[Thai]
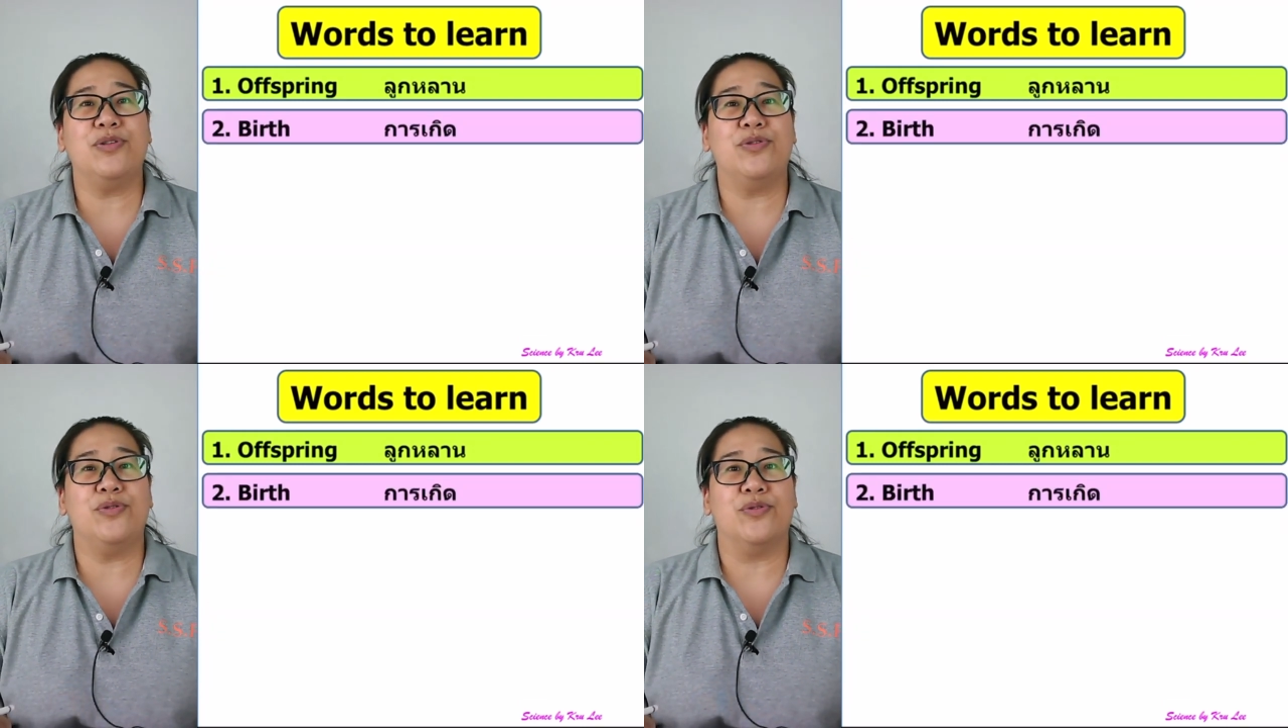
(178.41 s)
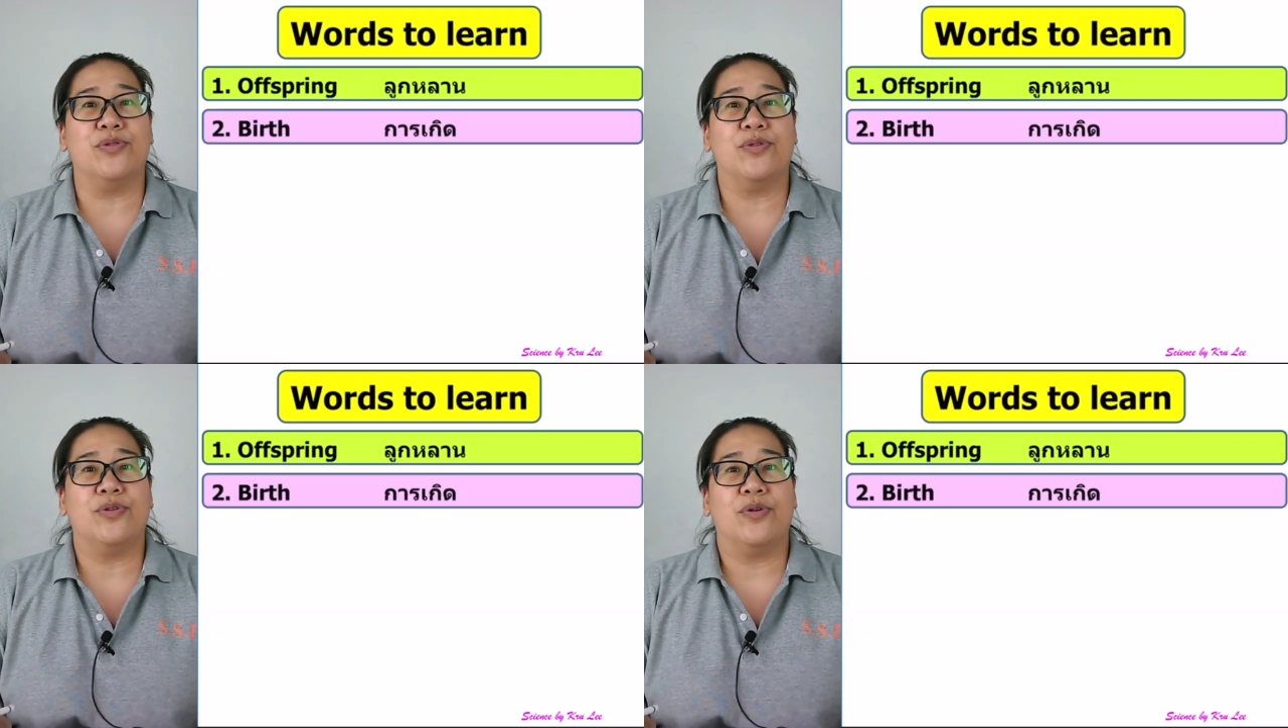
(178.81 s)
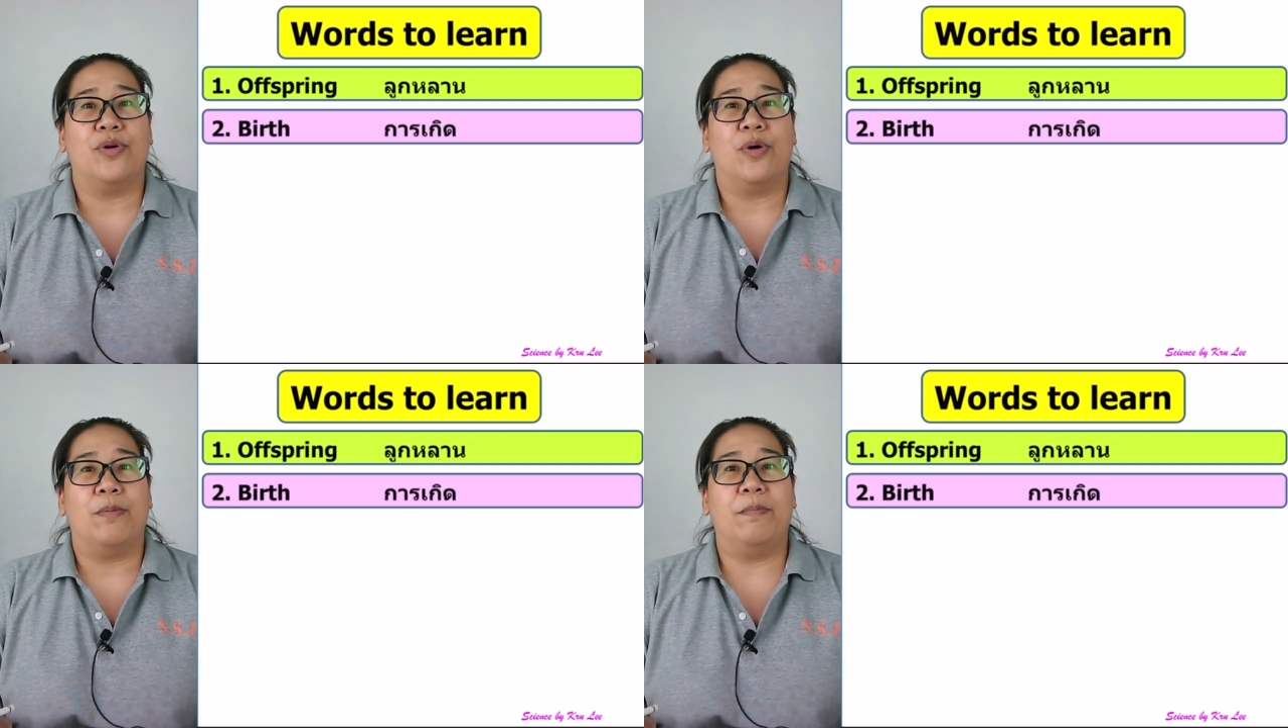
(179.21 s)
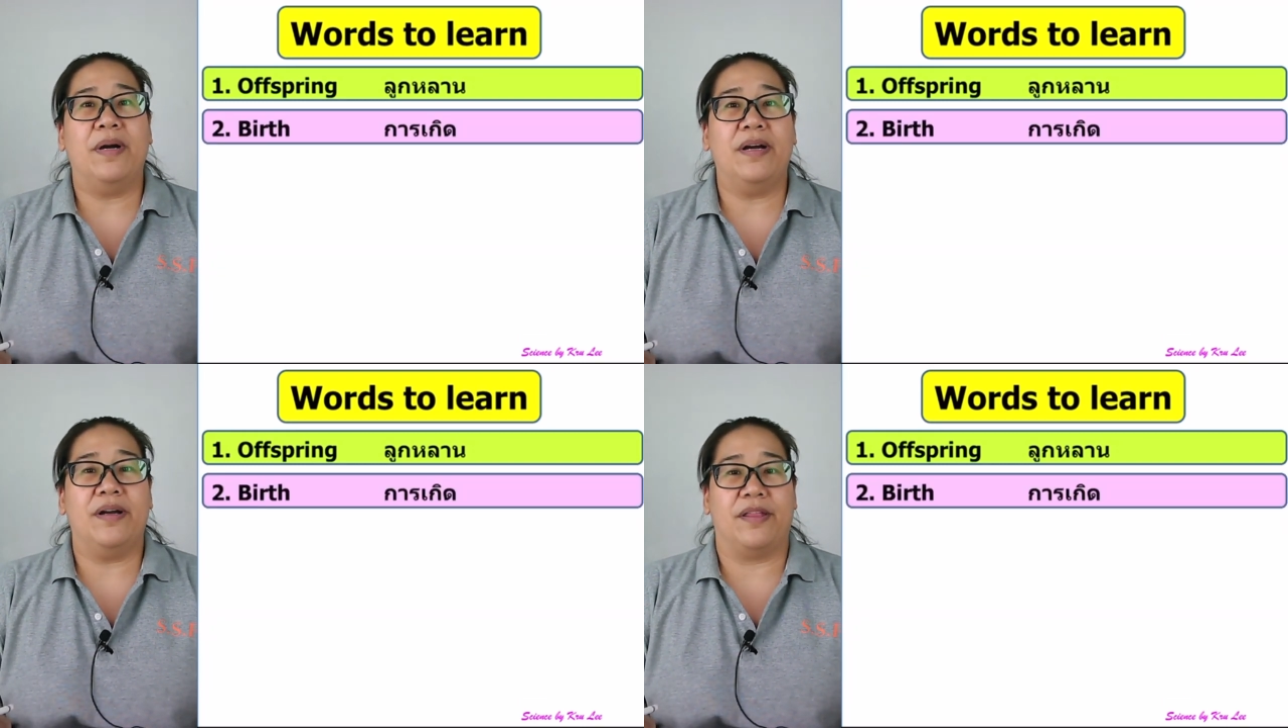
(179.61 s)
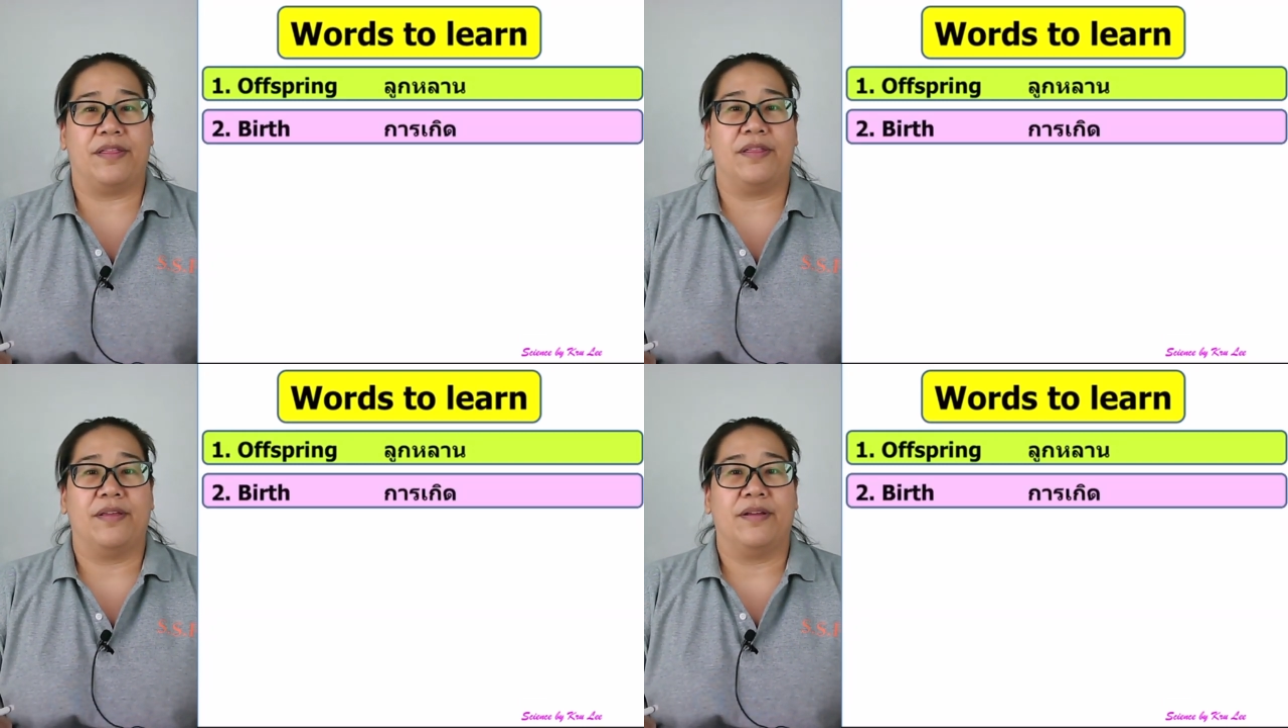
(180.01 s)
two birth
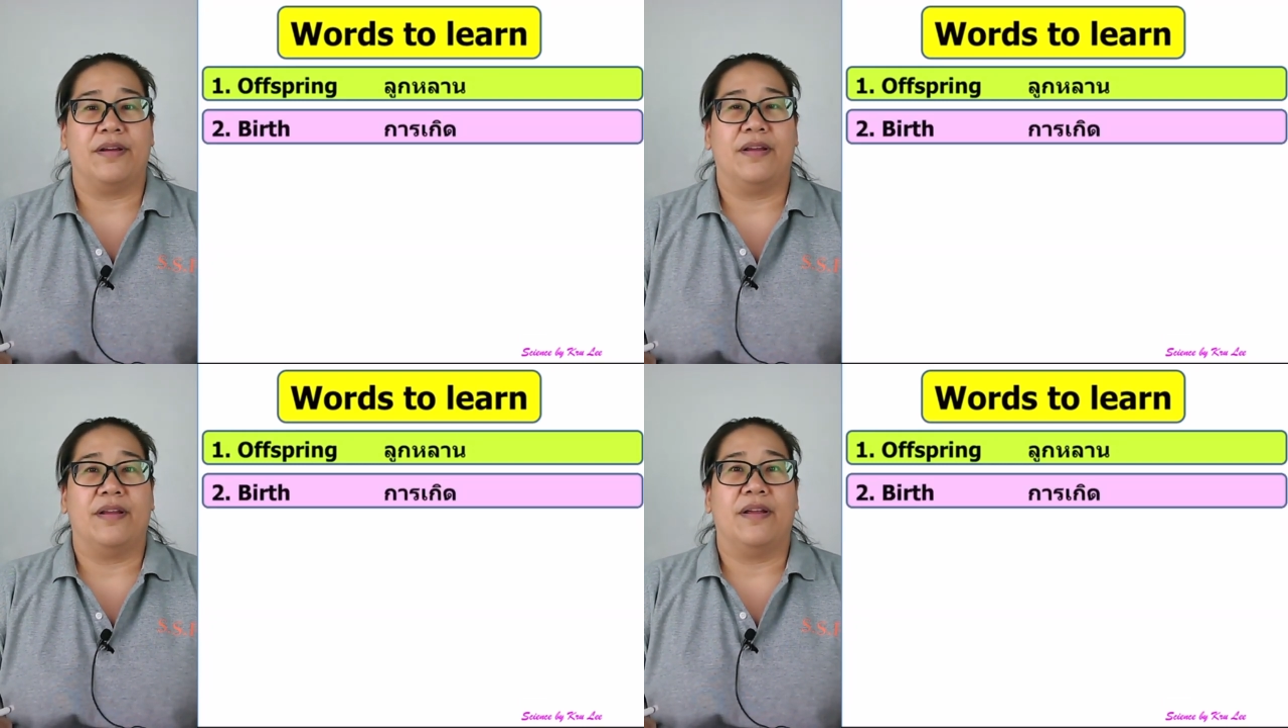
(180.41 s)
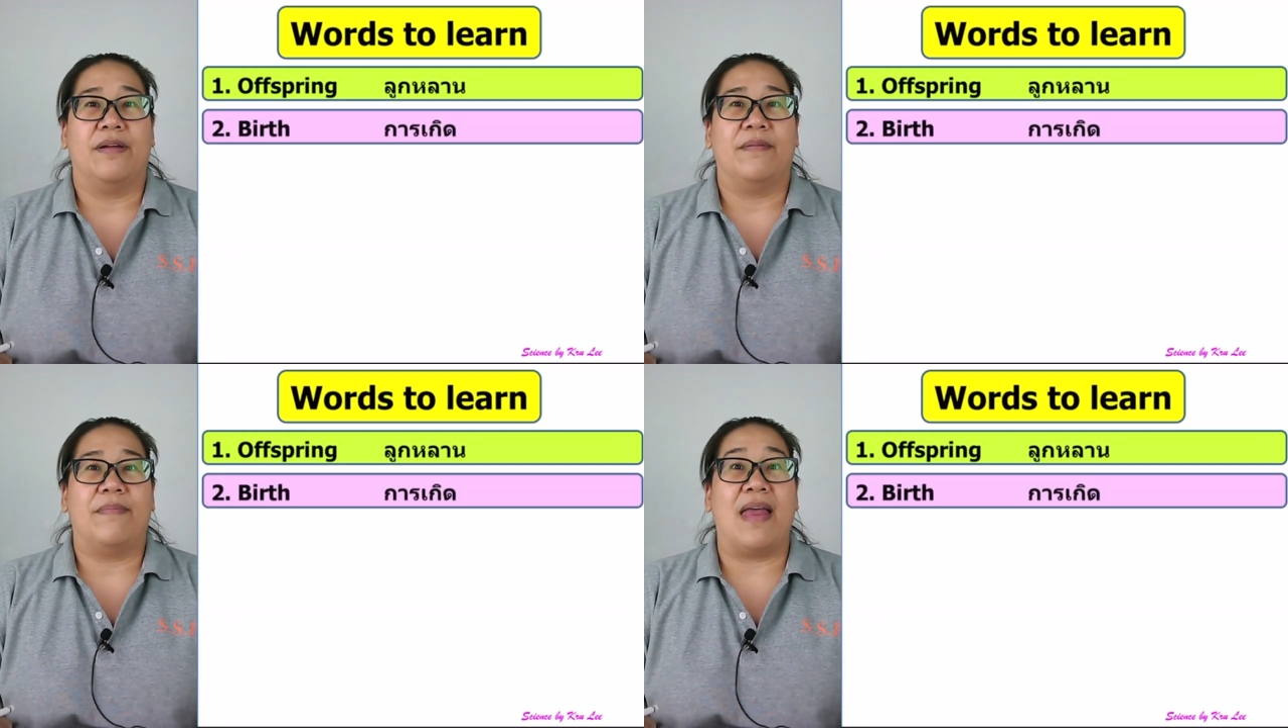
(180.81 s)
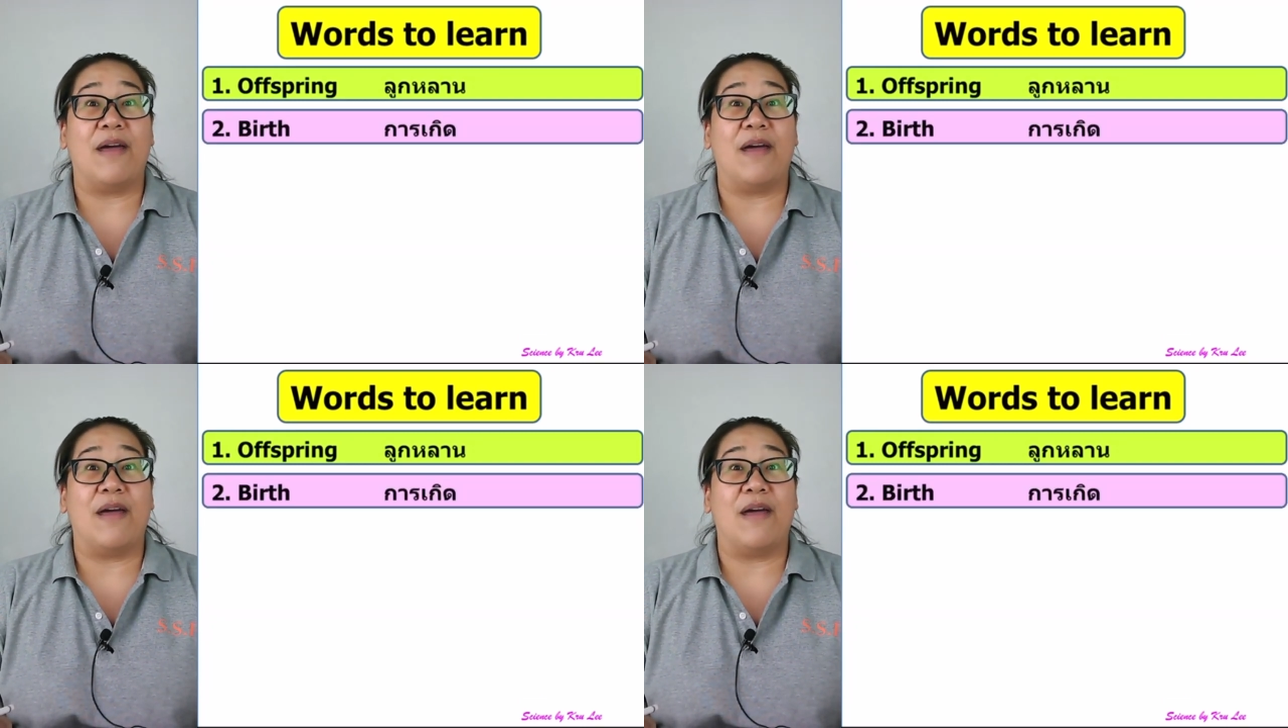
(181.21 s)
แปล